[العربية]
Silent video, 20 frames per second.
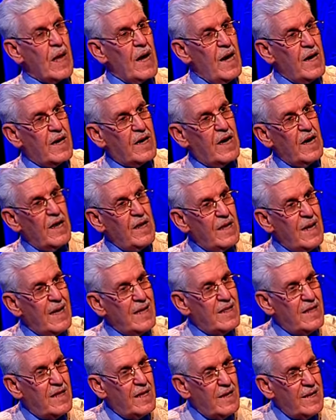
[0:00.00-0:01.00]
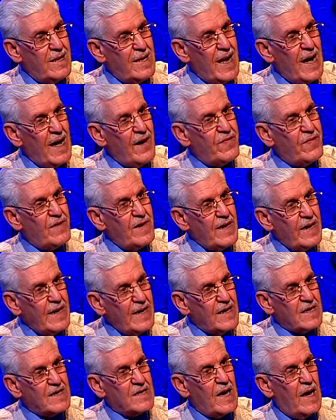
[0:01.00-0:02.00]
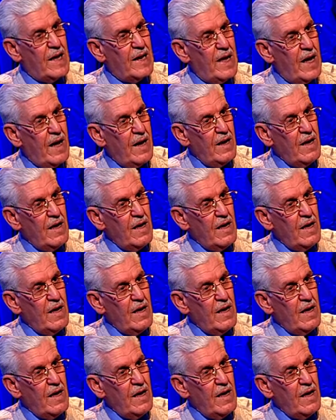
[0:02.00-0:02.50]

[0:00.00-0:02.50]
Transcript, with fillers: أكلنا الدلة في عين صالح ونحن